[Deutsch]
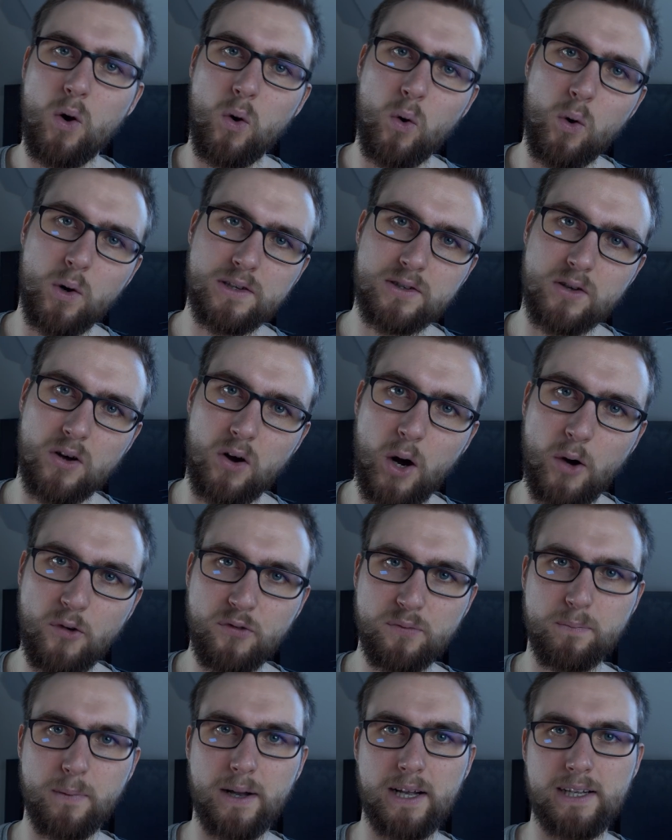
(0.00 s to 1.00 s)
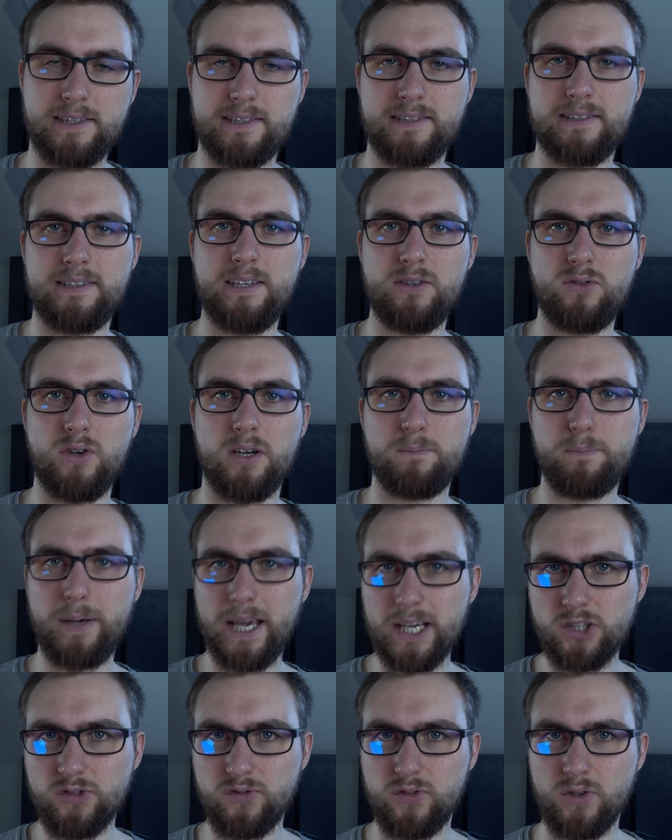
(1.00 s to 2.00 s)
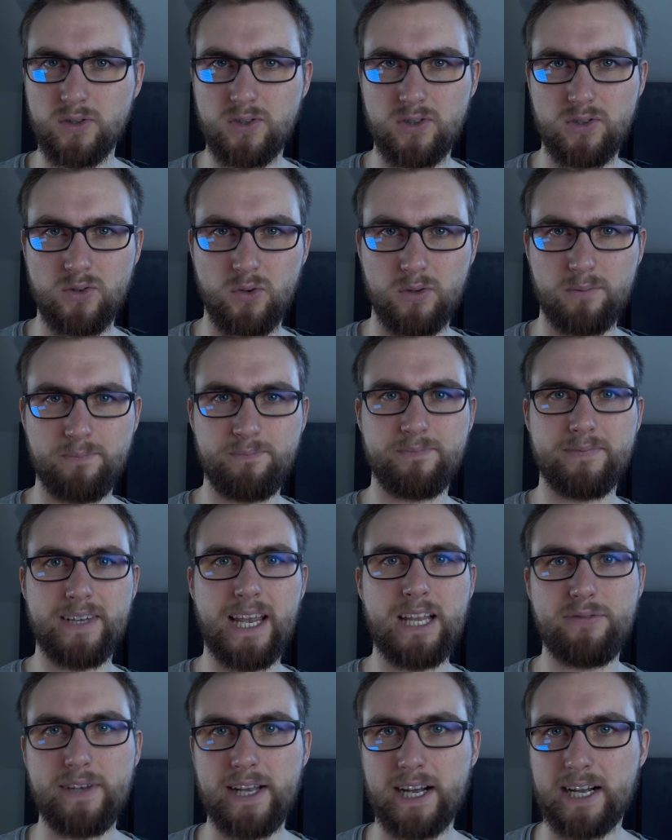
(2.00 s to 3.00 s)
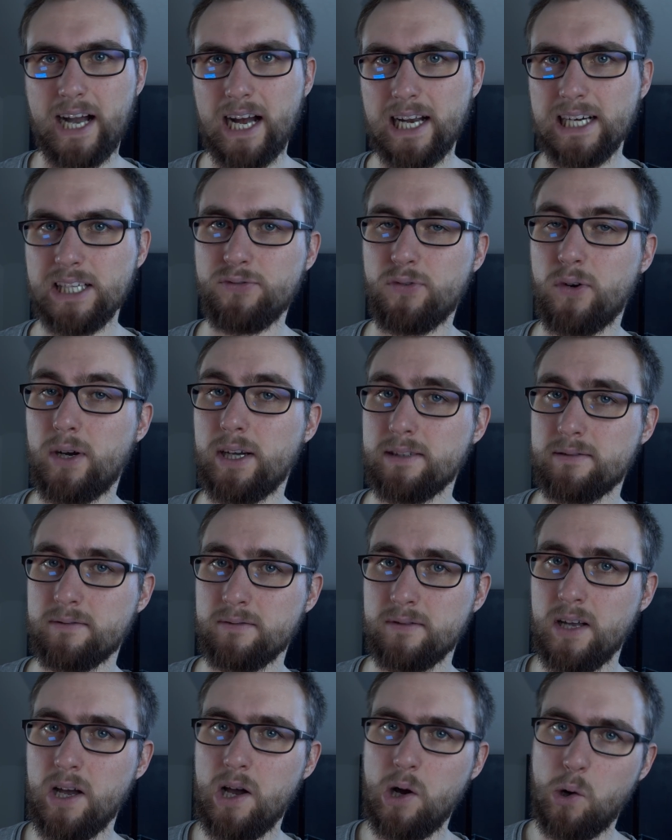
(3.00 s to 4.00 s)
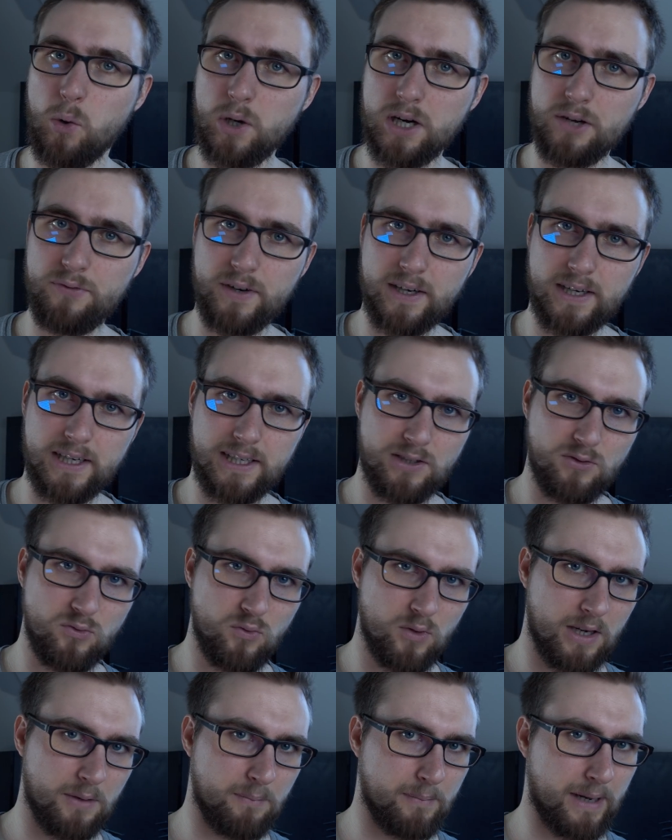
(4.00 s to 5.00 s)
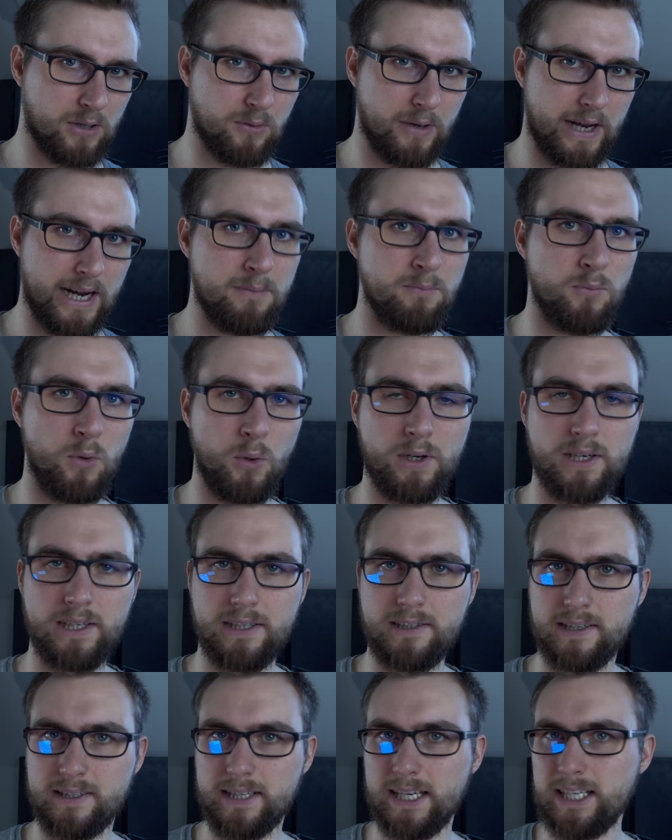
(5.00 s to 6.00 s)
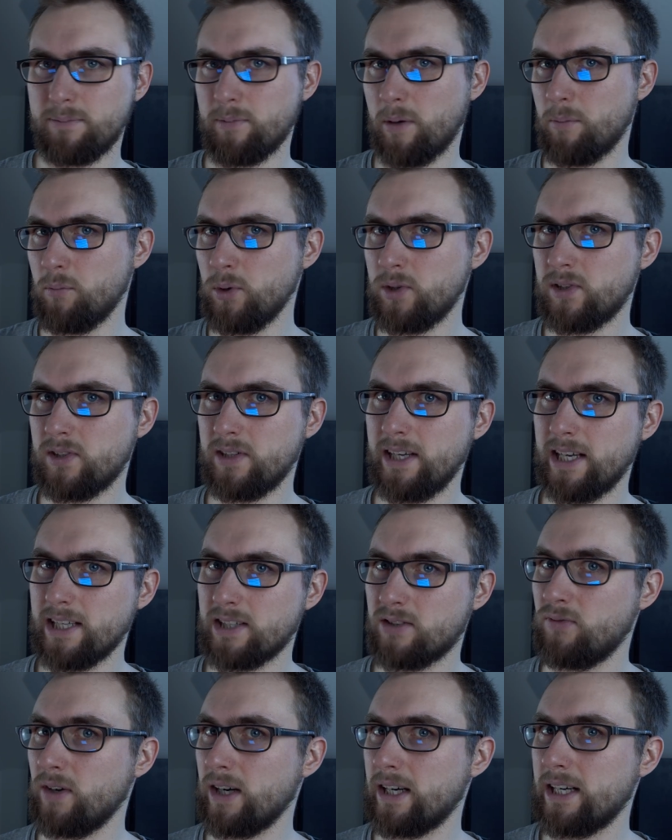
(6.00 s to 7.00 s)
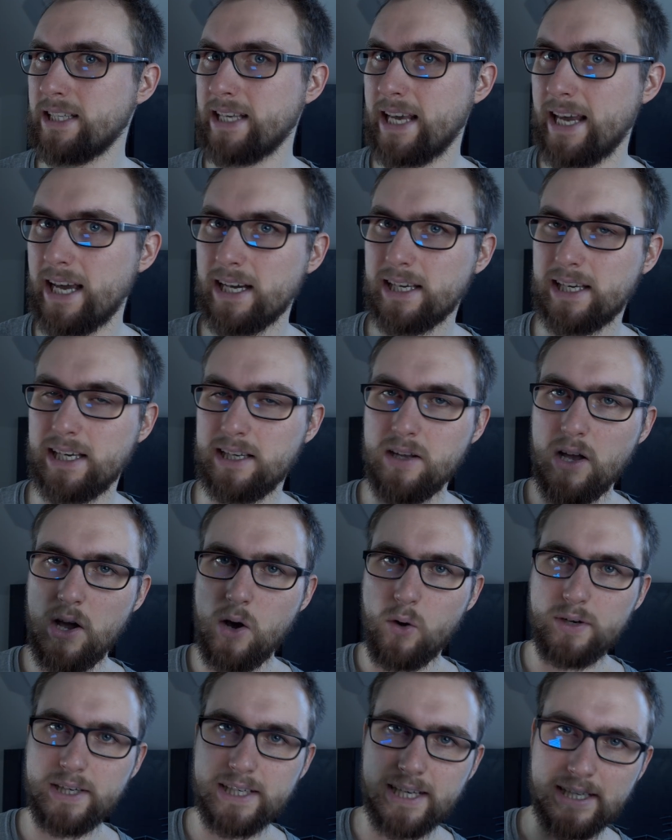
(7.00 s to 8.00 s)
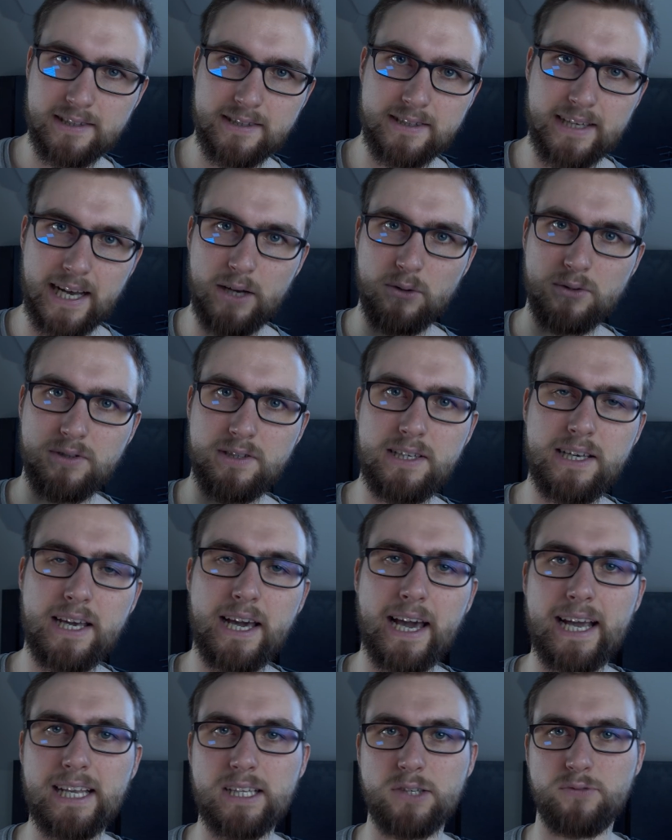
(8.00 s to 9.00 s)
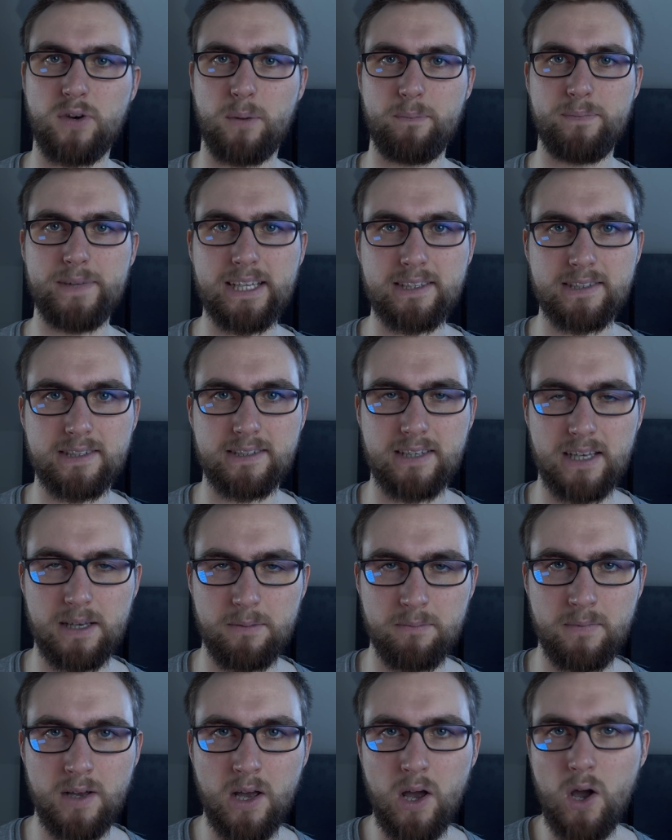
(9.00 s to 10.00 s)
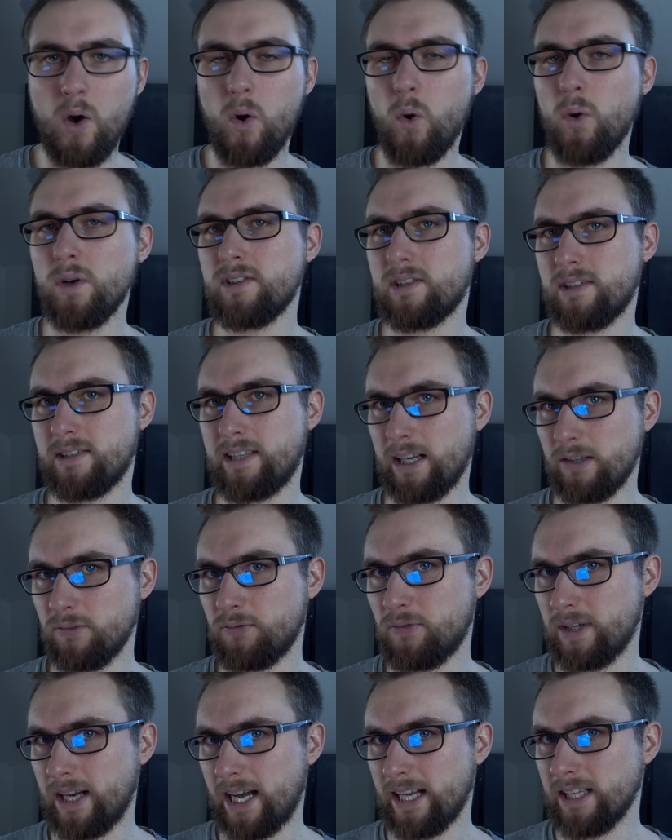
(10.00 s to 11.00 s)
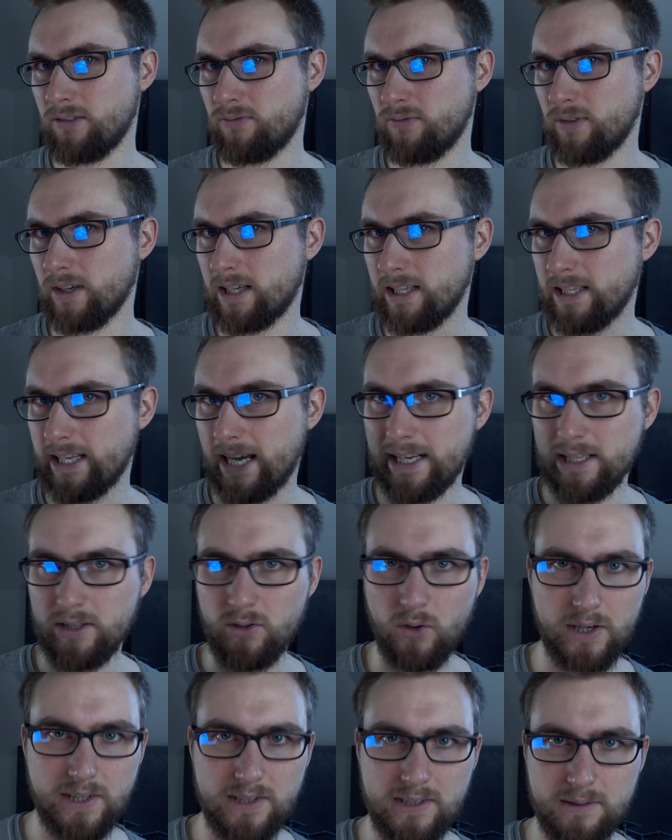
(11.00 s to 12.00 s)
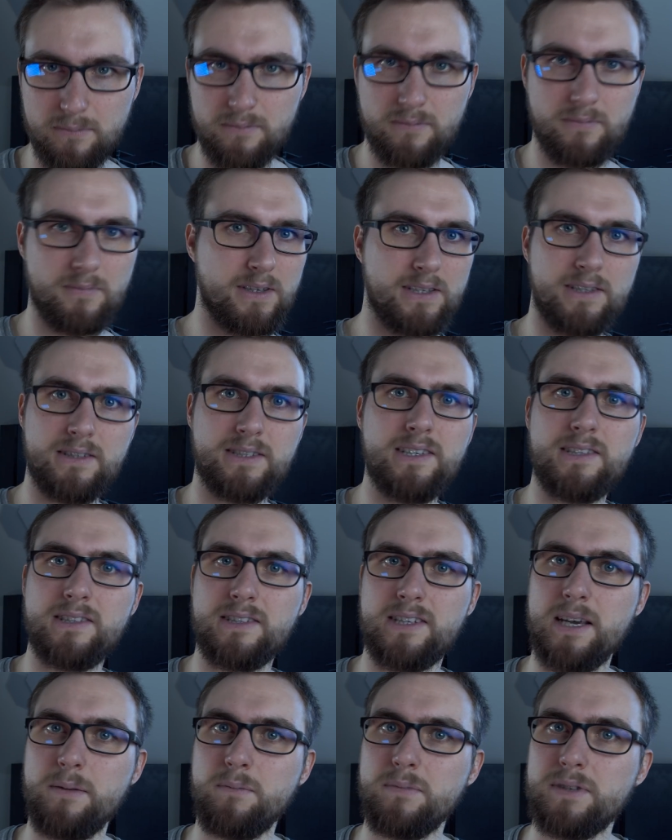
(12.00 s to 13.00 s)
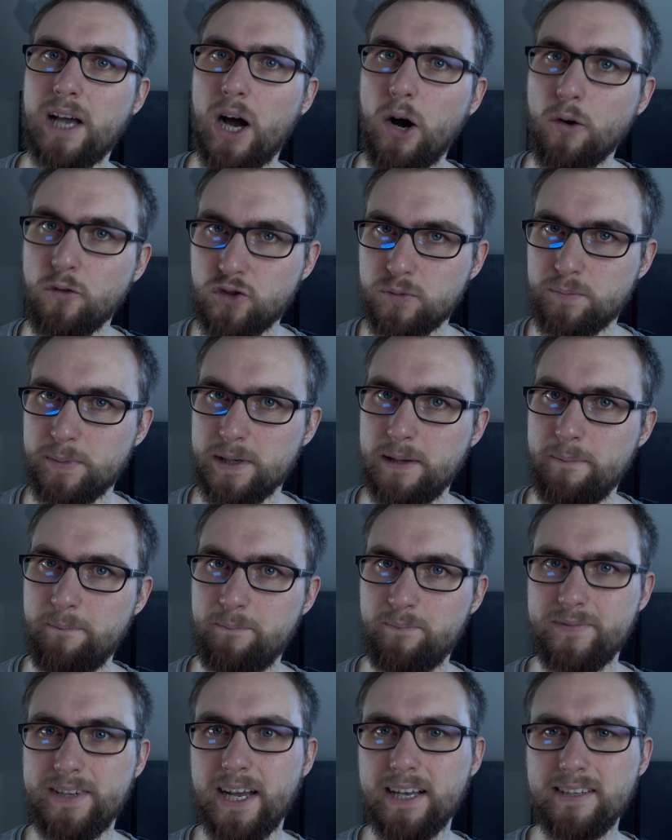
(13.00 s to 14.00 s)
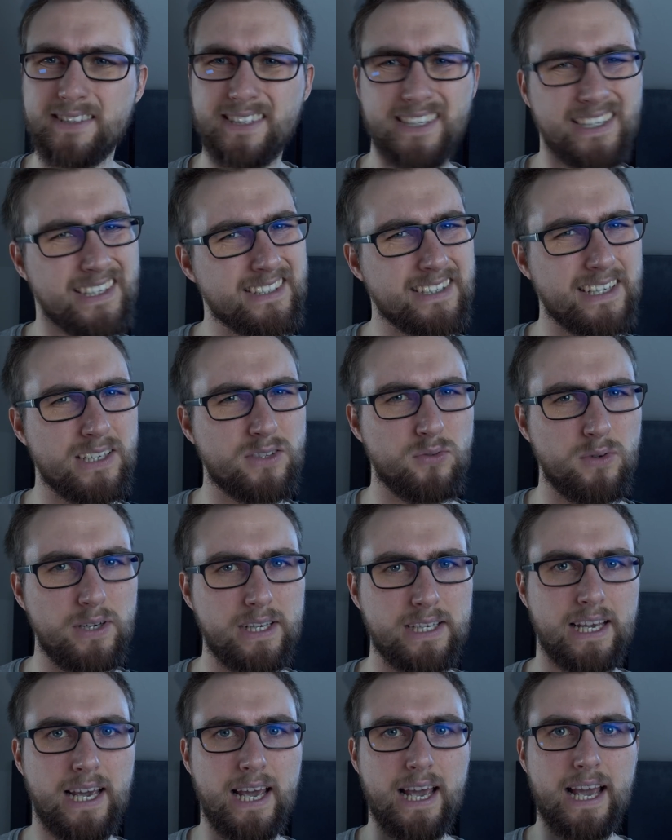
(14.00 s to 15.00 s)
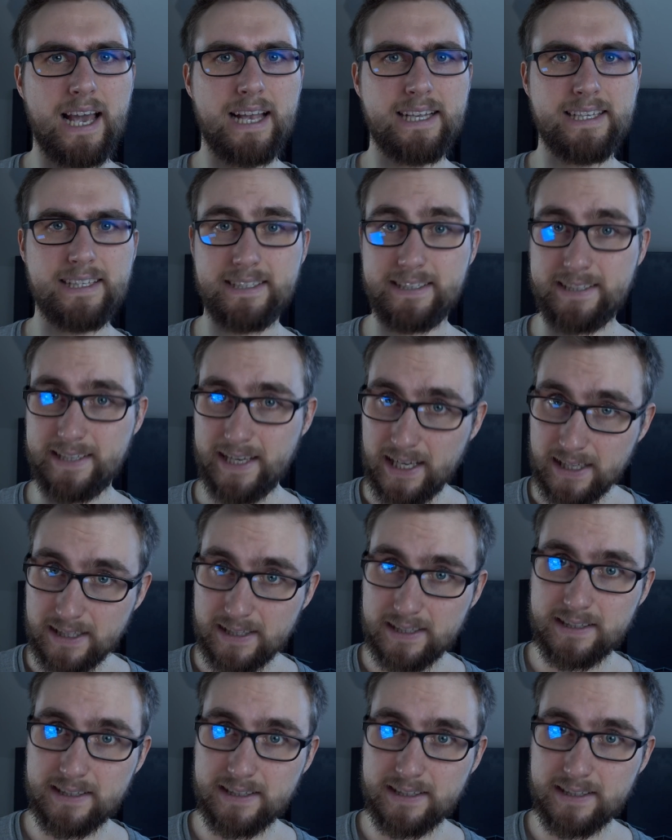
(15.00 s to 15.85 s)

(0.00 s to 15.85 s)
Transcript: Und oftmals sind dort Patch-Funktionen entweder gar nicht vorhanden oder wirklich nur manuell möglich. Das heißt, man müsste jetzt wirklich hergehen und die ganzen IoT-Geräte vom Netz nehmen und dann von Hand wirklich ein neues System draufspielen. Das ist natürlich sehr